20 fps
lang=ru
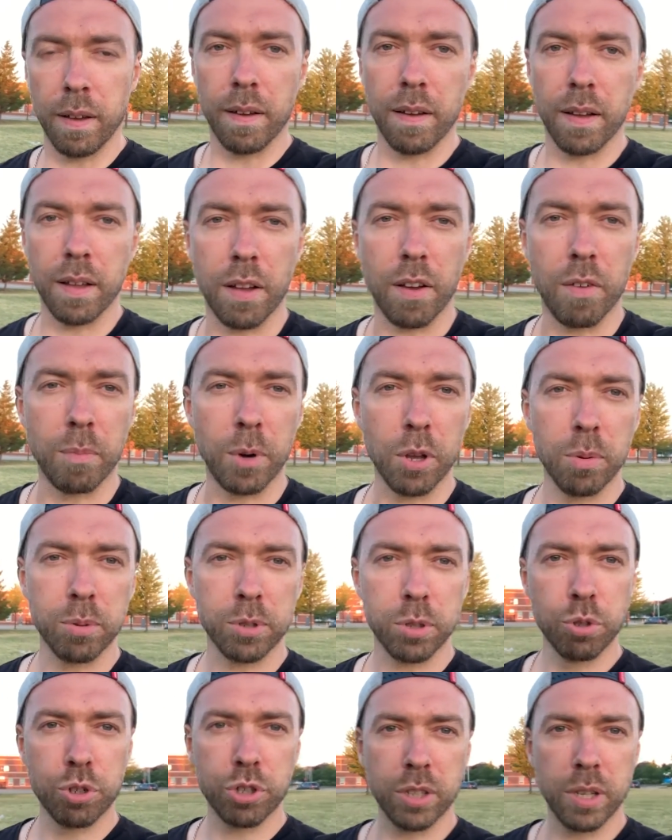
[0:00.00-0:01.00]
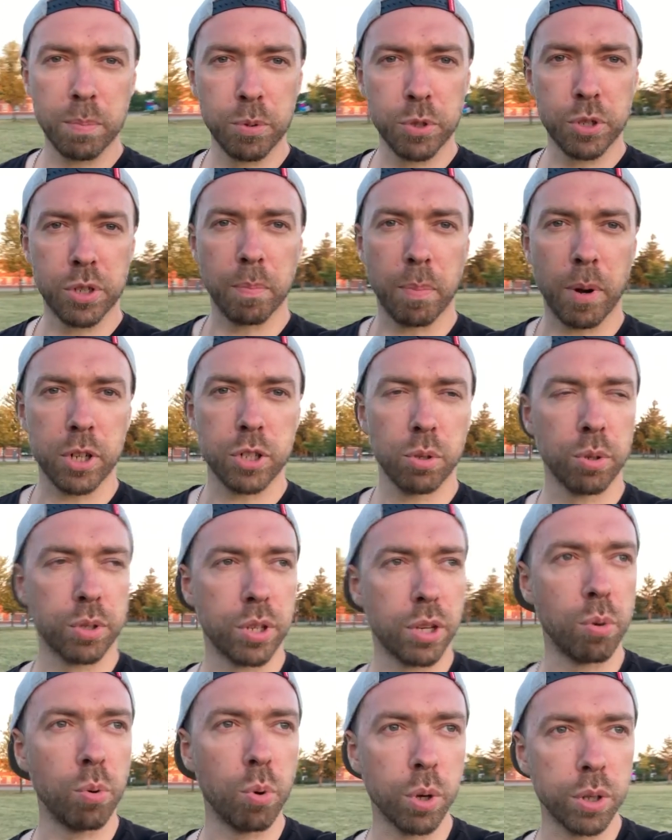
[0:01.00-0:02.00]
Э, в моем случае, допустим, прошло
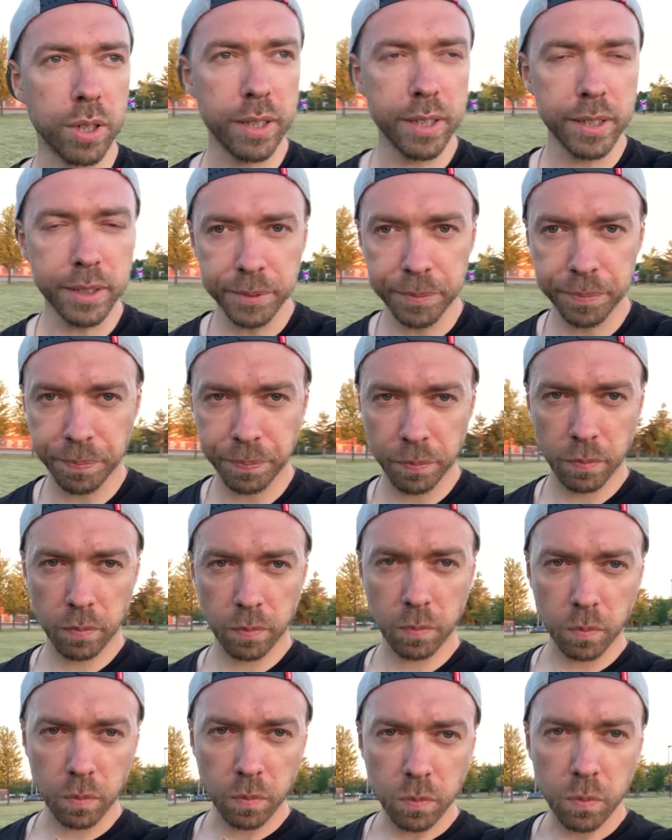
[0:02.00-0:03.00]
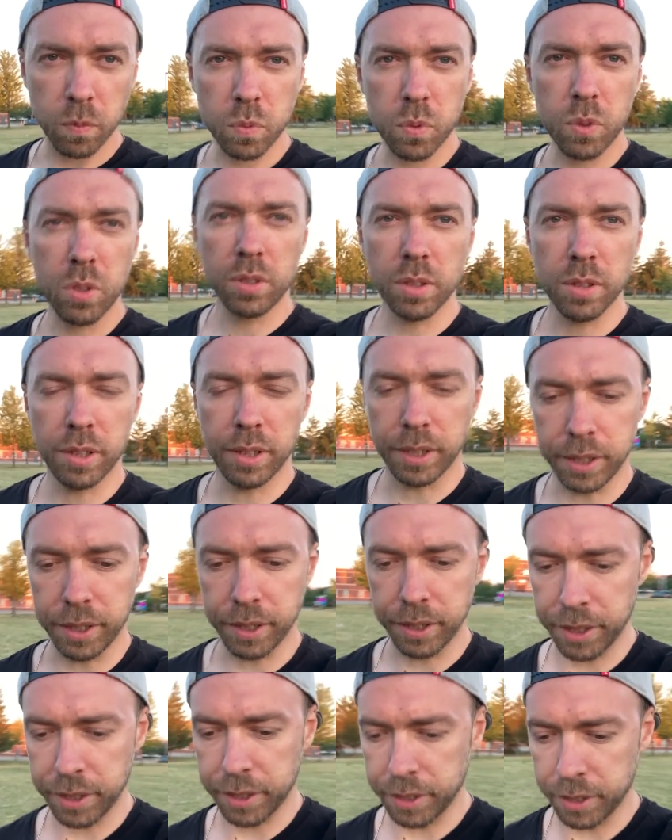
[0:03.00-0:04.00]
три года, да,
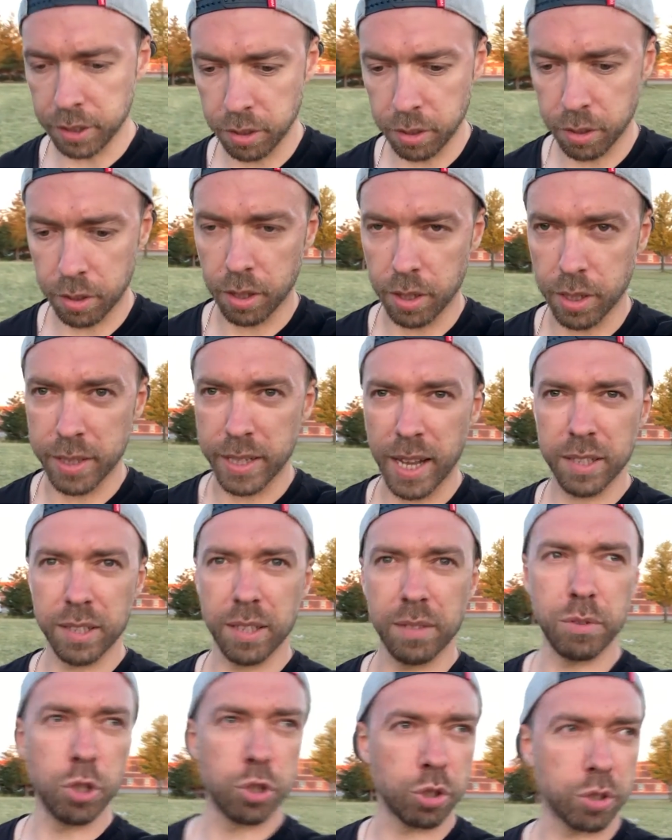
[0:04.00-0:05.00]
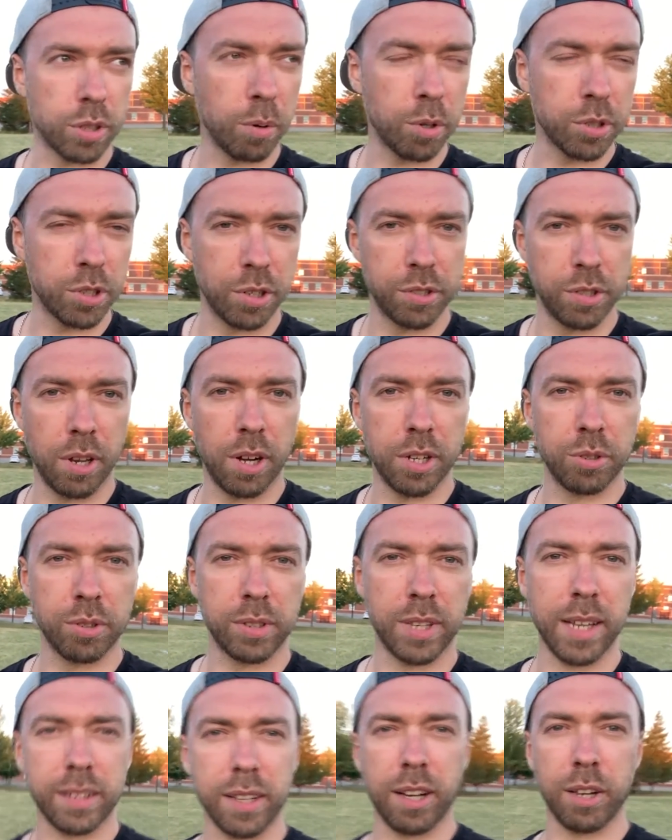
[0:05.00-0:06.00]
и я не вижу того
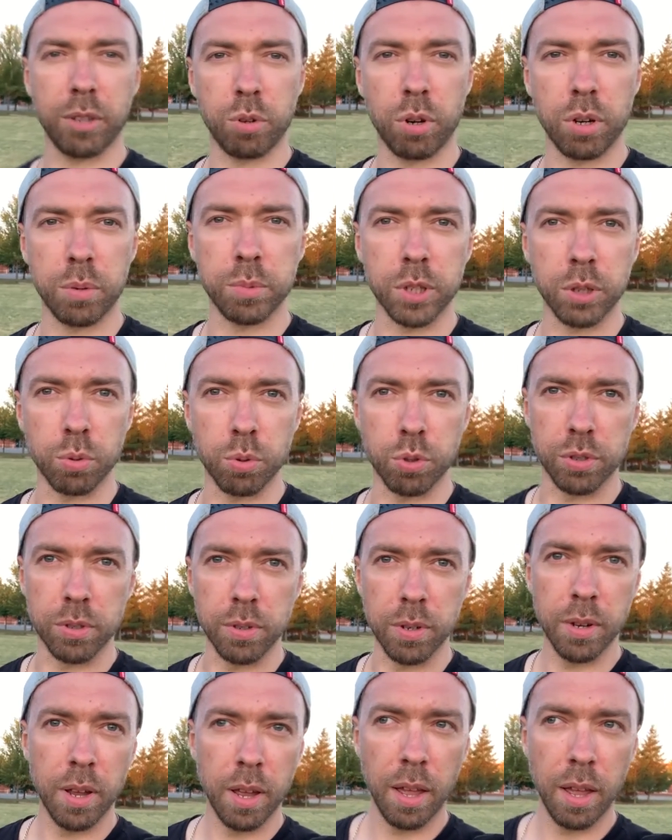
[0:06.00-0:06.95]
результата, который мне нужен.